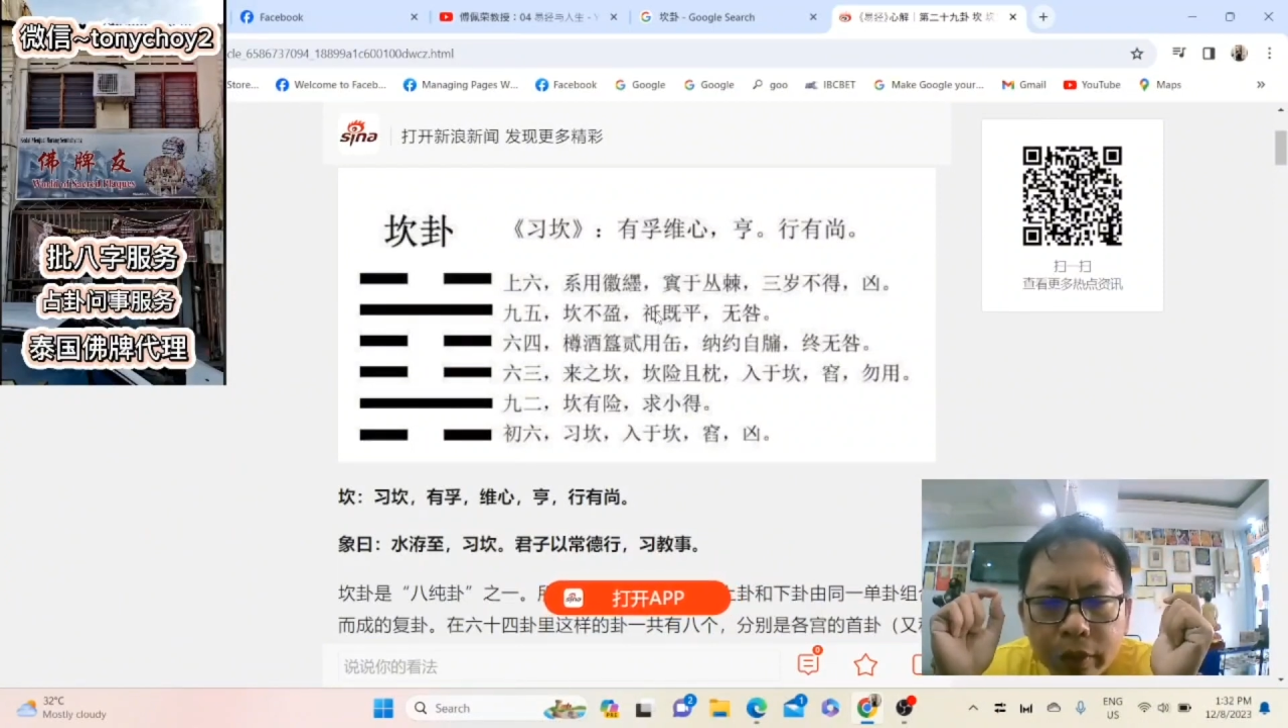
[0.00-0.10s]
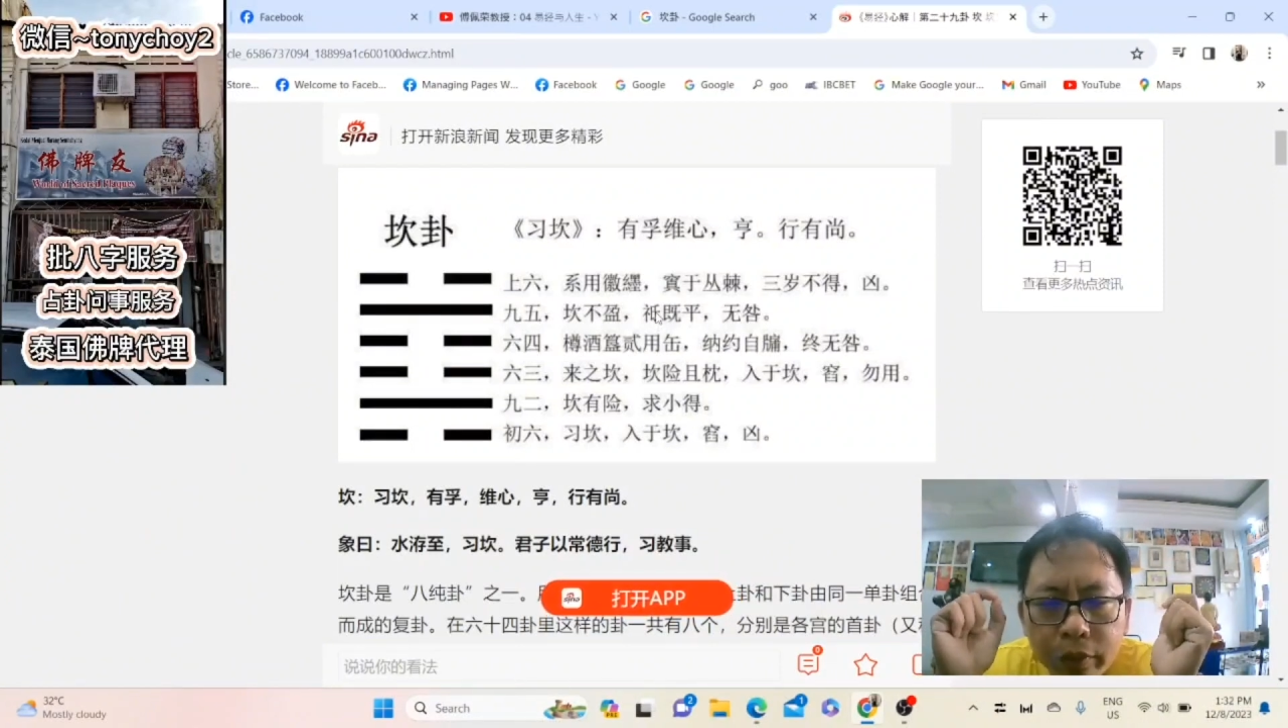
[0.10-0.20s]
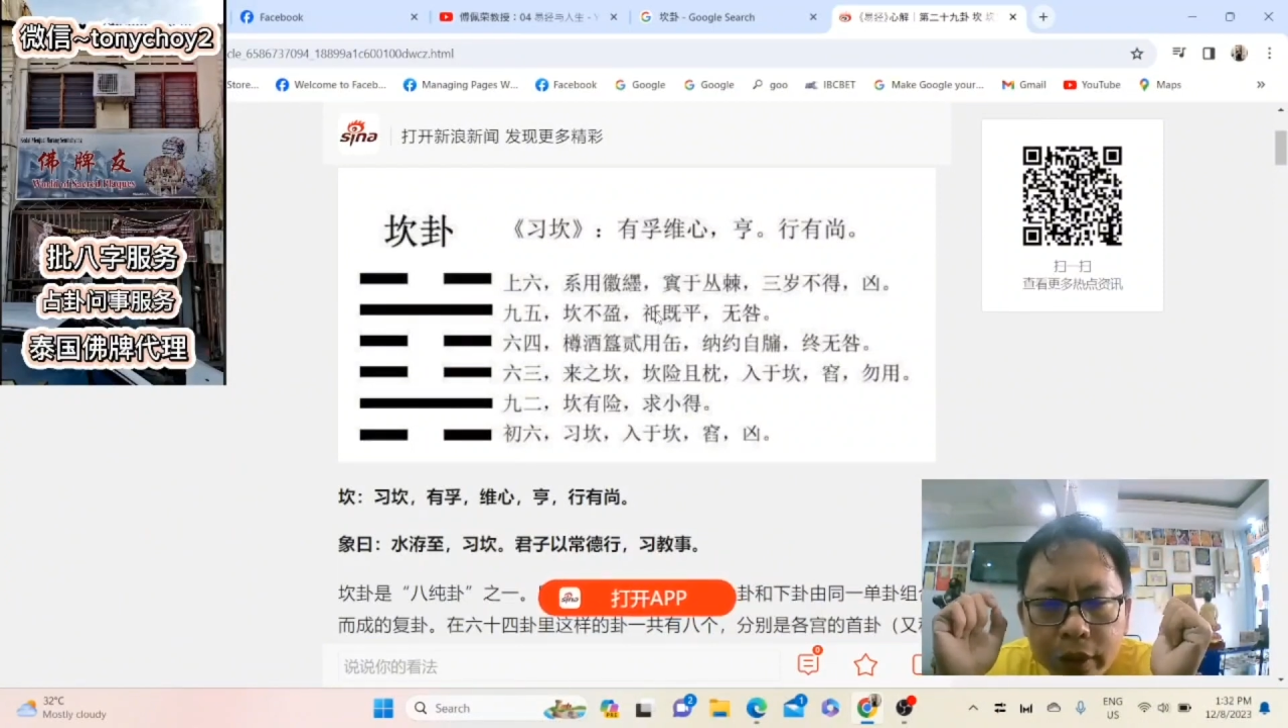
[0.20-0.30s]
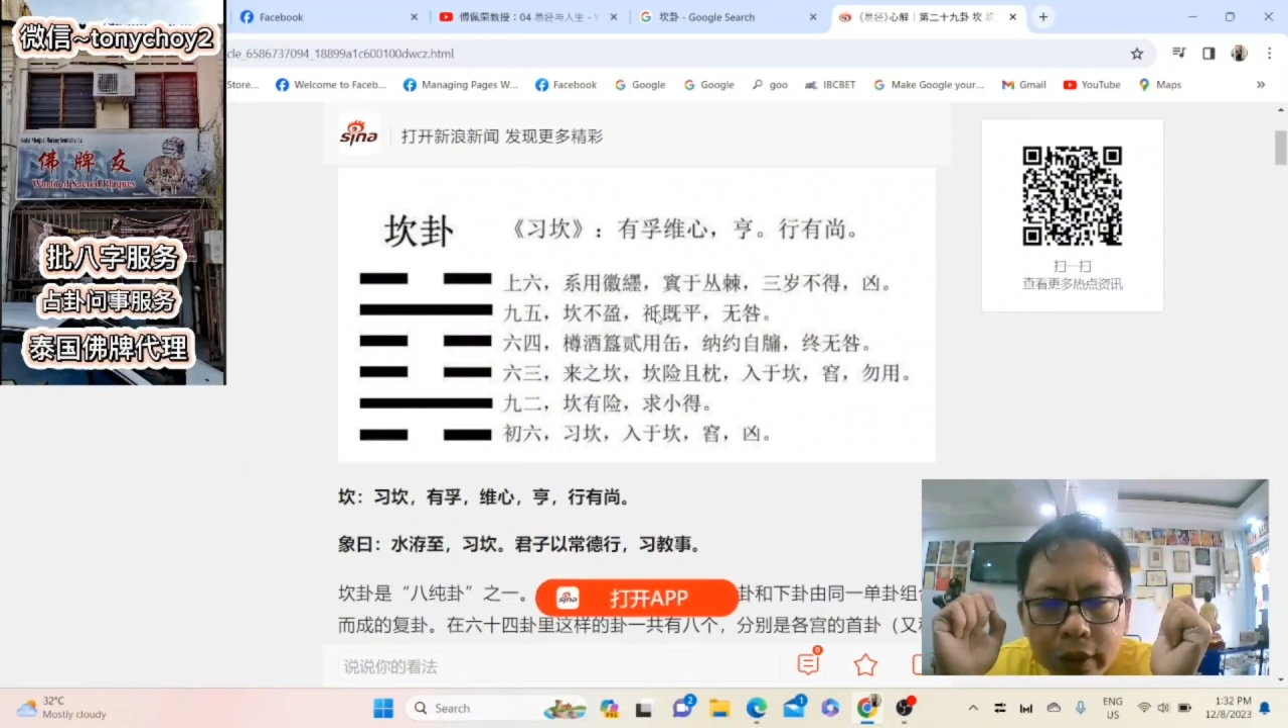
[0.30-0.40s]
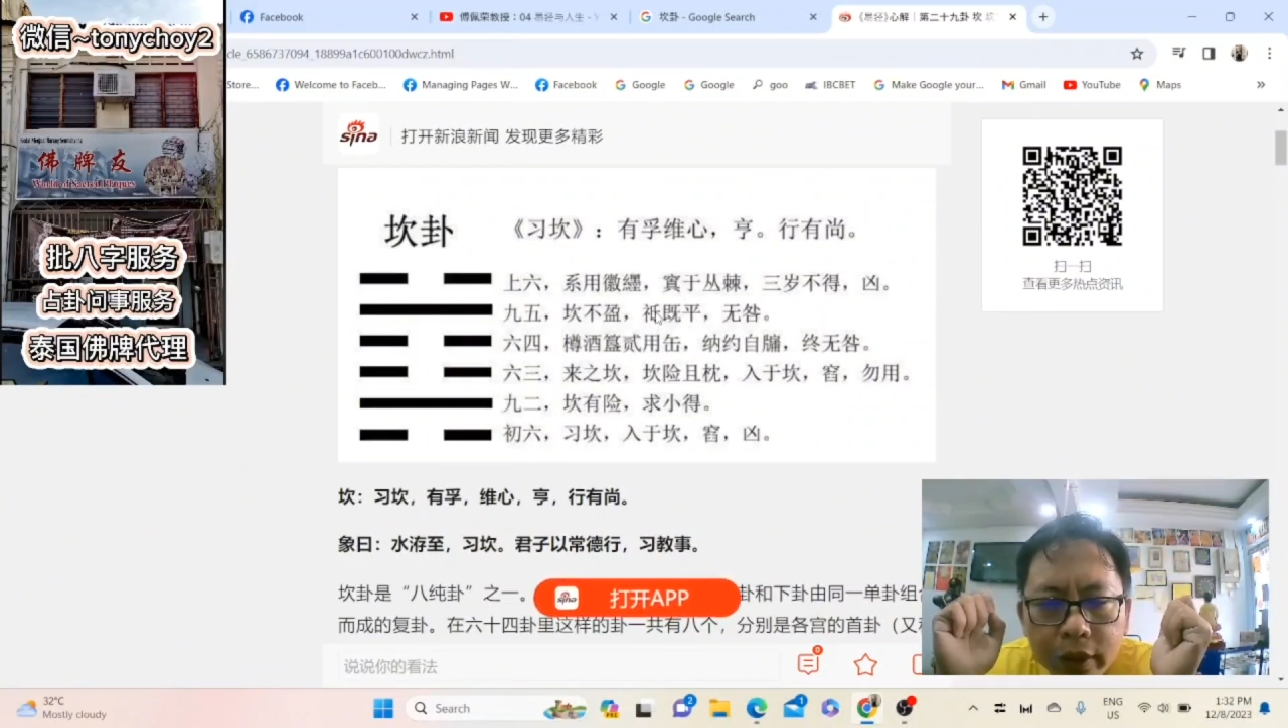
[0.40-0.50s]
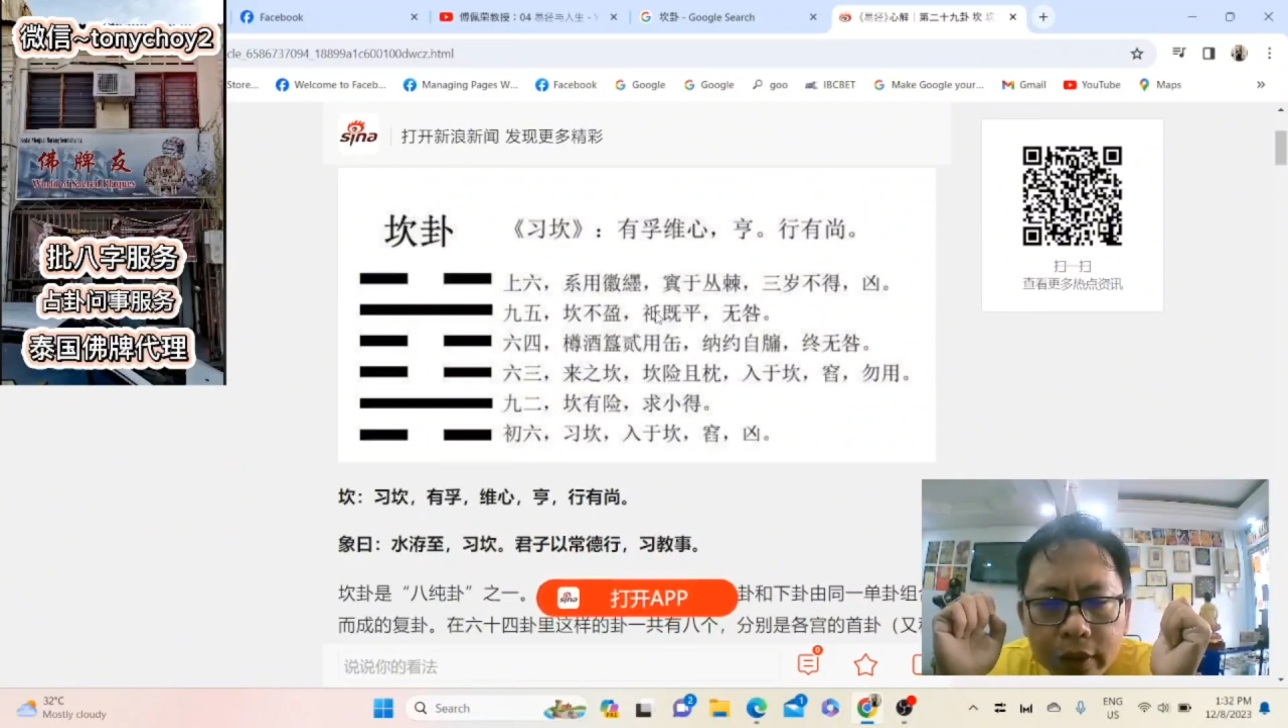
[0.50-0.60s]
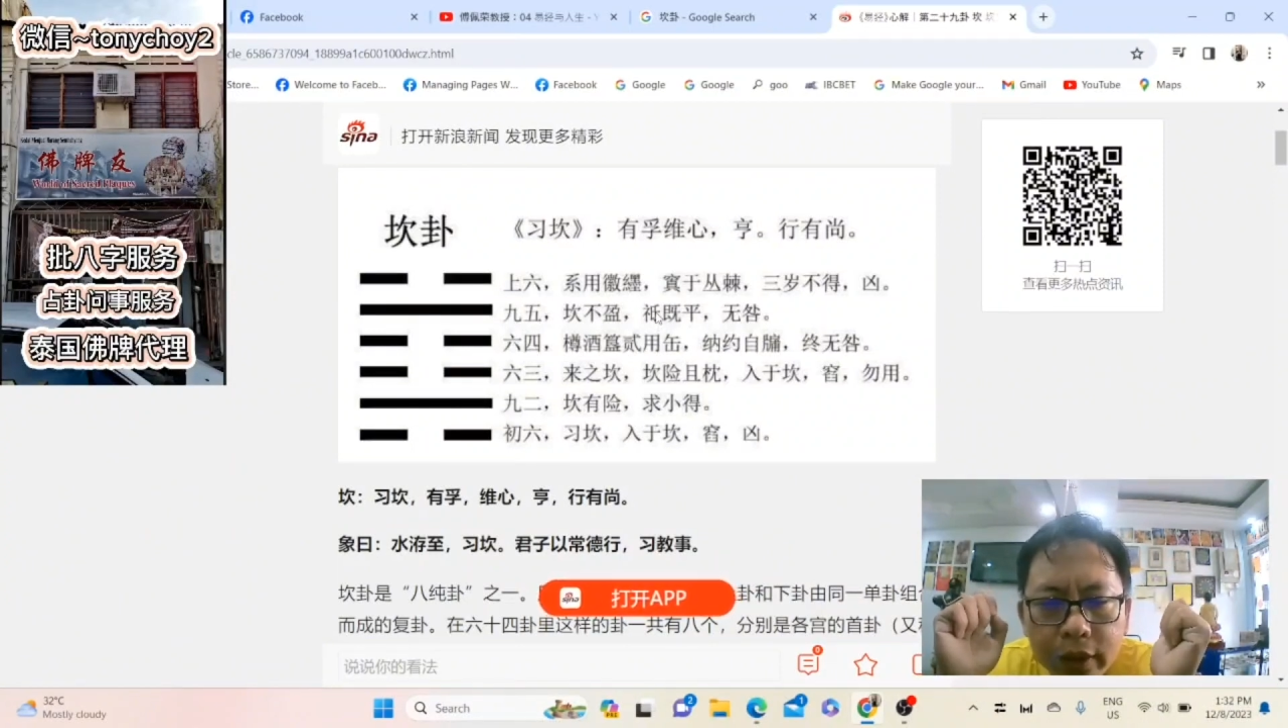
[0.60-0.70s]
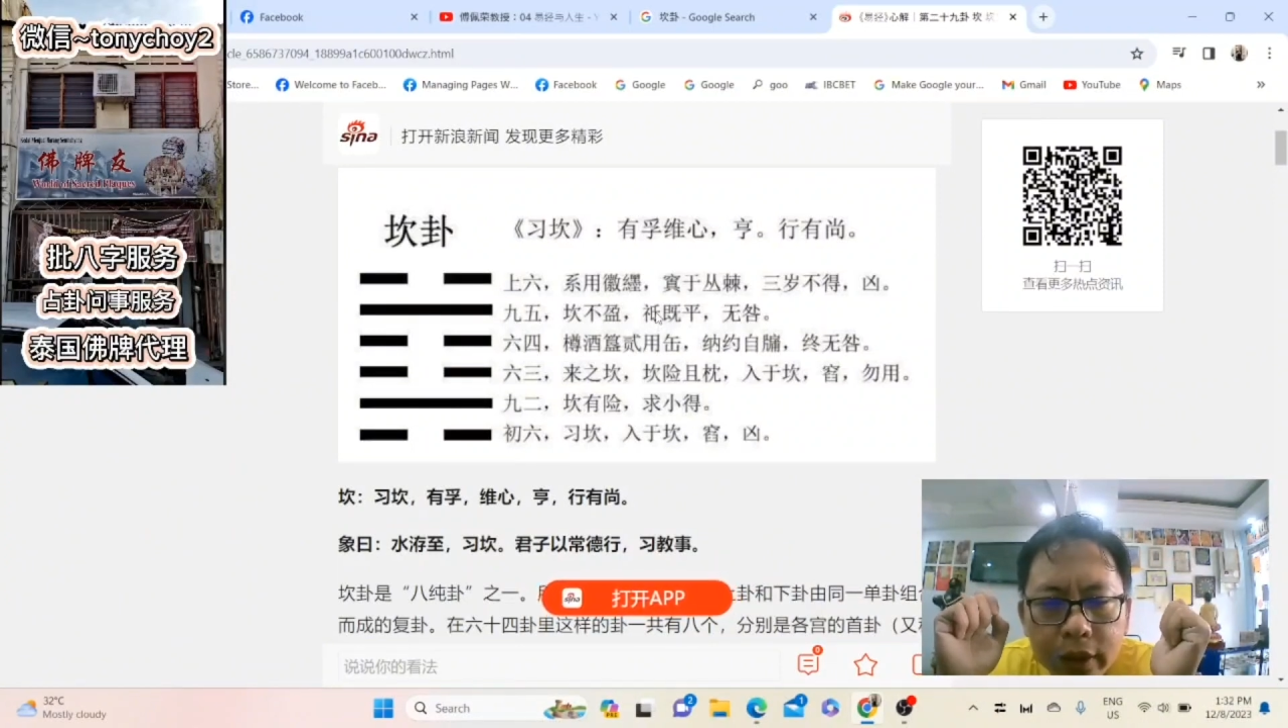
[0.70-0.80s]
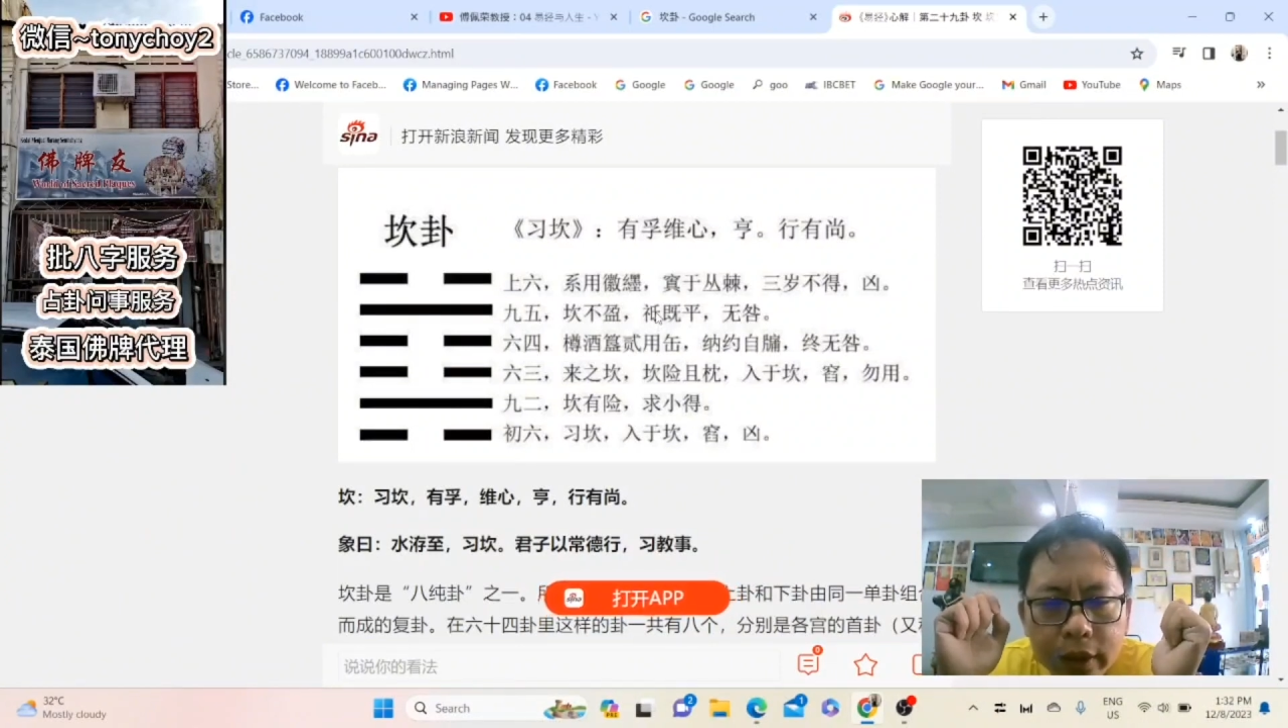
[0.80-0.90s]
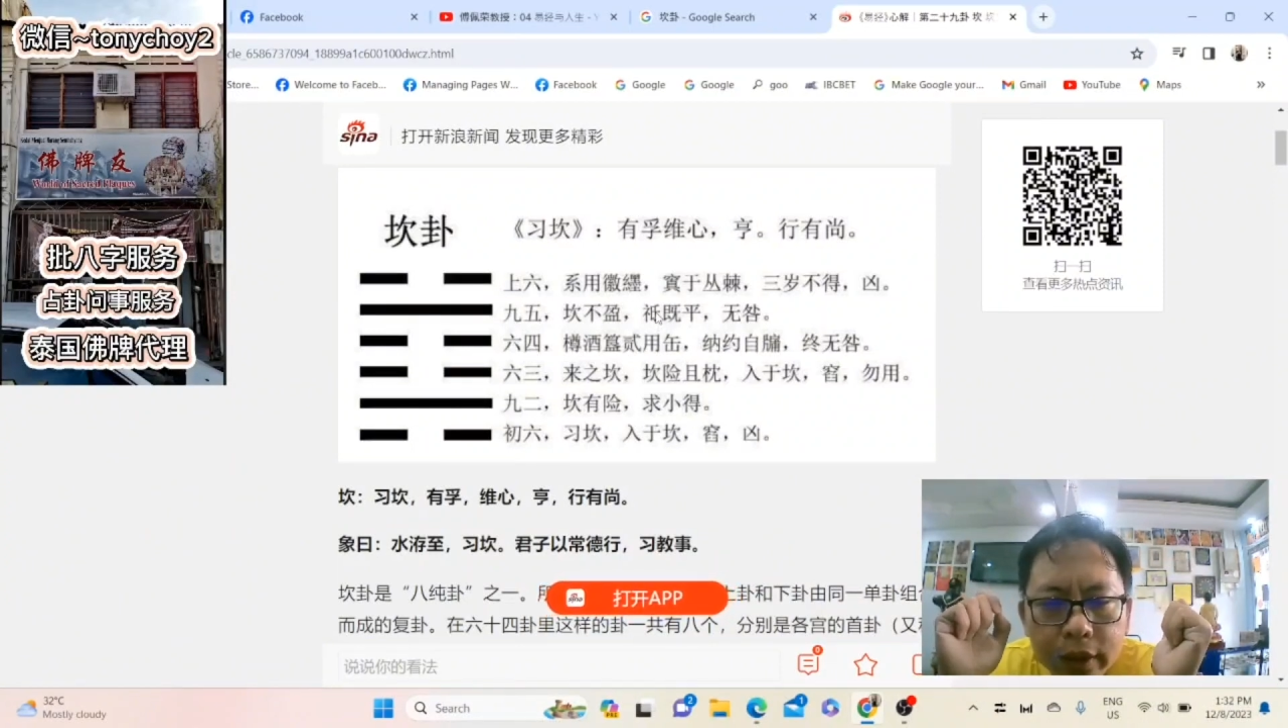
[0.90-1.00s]
元亨
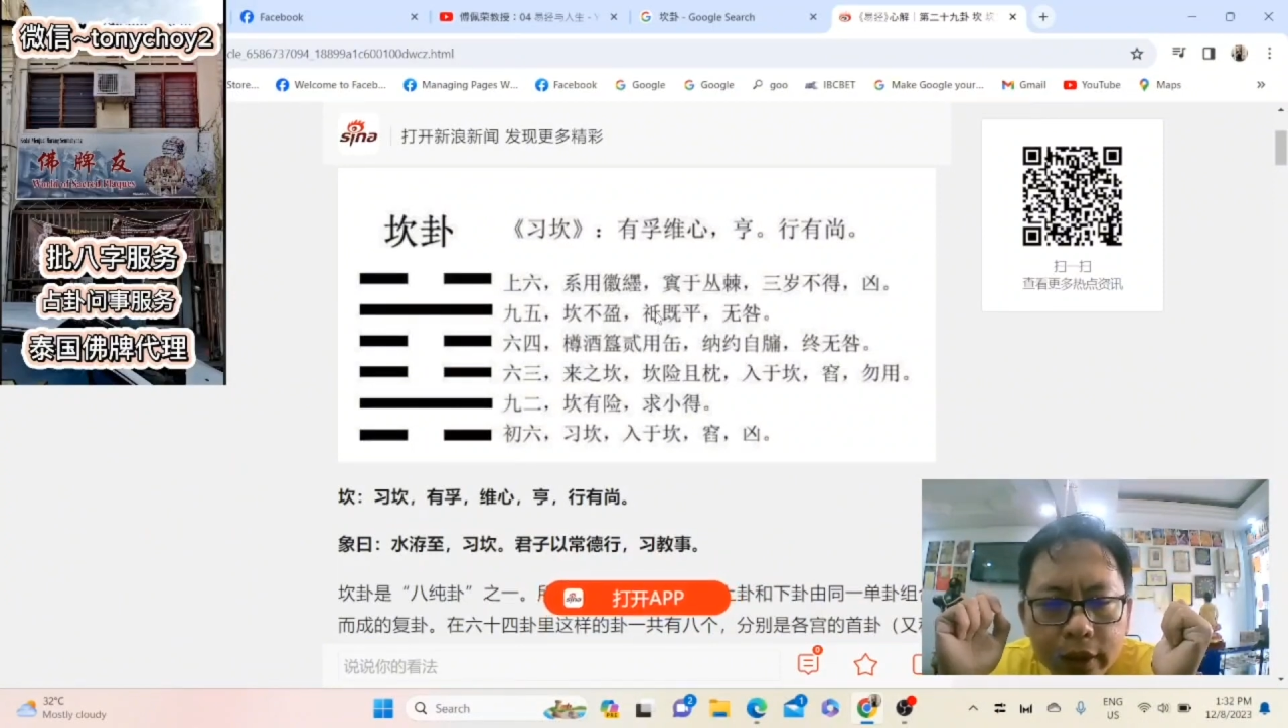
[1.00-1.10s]
利贞，